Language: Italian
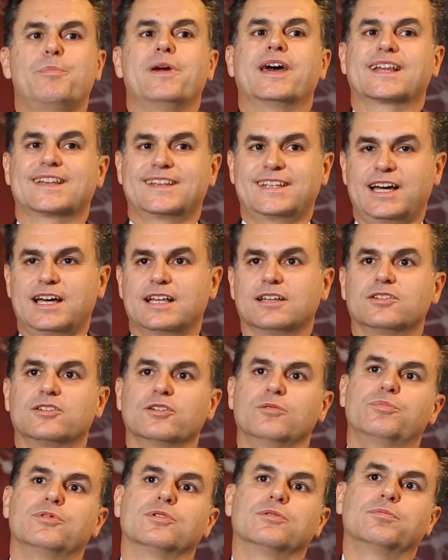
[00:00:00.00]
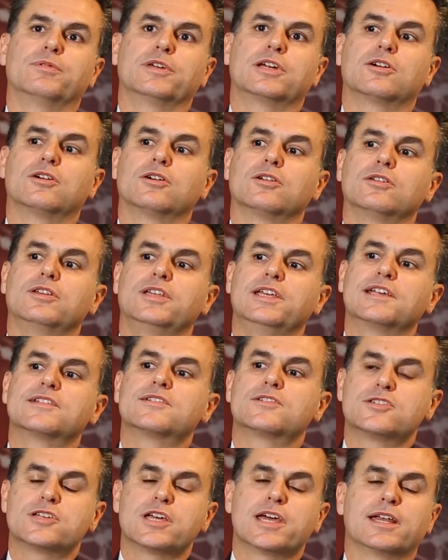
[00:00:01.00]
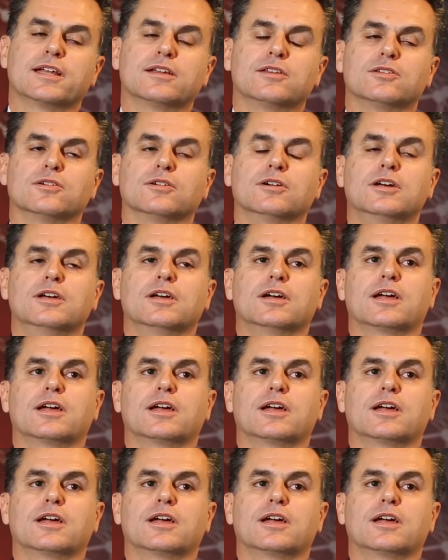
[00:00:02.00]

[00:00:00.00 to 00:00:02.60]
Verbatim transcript: Pertanto il più piccolo dx X100